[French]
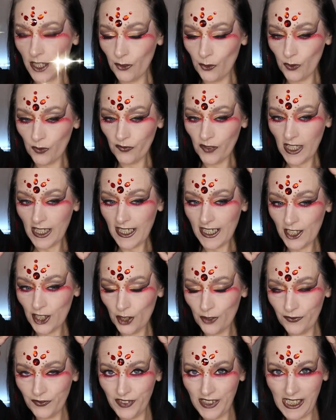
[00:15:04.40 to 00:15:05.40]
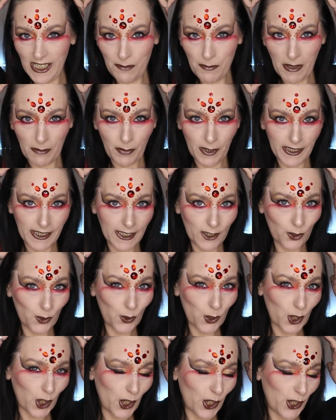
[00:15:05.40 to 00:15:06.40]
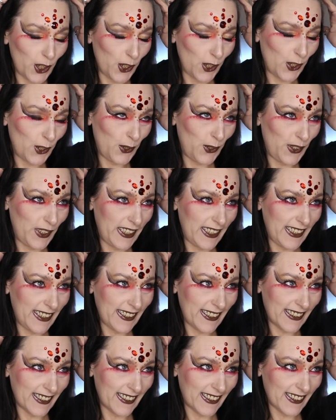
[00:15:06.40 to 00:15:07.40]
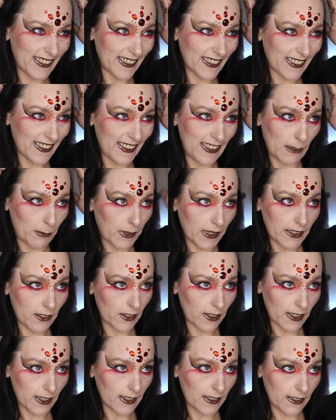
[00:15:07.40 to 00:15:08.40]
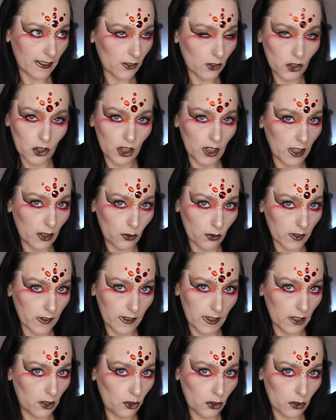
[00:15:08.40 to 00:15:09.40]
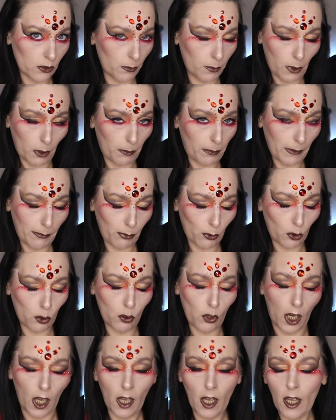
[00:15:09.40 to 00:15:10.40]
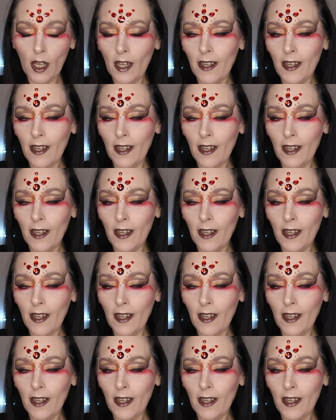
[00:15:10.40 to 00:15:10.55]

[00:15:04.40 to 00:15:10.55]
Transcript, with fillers: donc voilà, j'ai enfilé ma petite couronne de cuisine. Et après, il y en a qui disent que j'ai grosse tête, je comprends pas pourquoi.